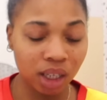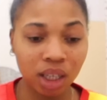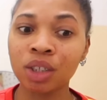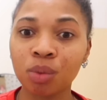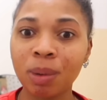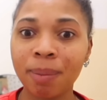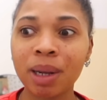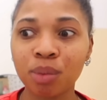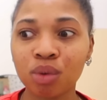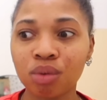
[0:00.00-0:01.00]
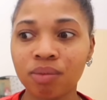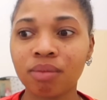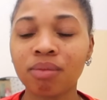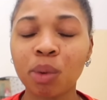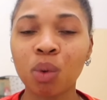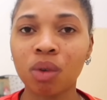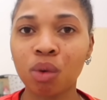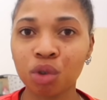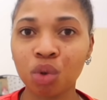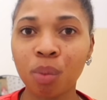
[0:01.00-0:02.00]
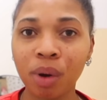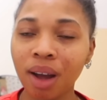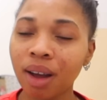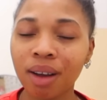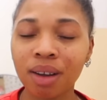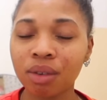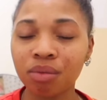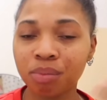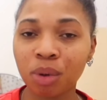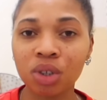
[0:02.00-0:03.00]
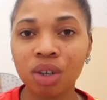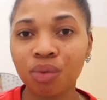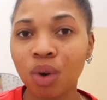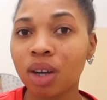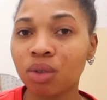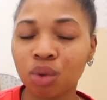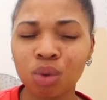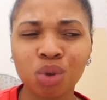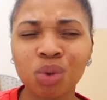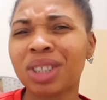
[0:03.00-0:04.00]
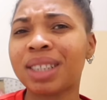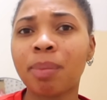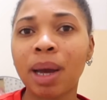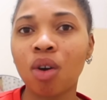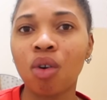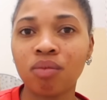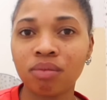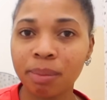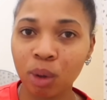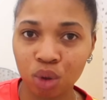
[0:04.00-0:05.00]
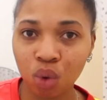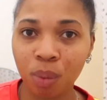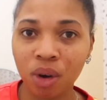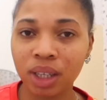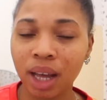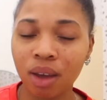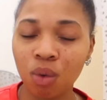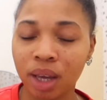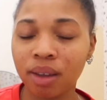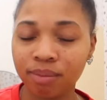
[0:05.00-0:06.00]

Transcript: Que je blablate beaucoup. Bon, on se reprend une prochaine fois, un autre jour. Je sais pas quand mais on se reprendra, ok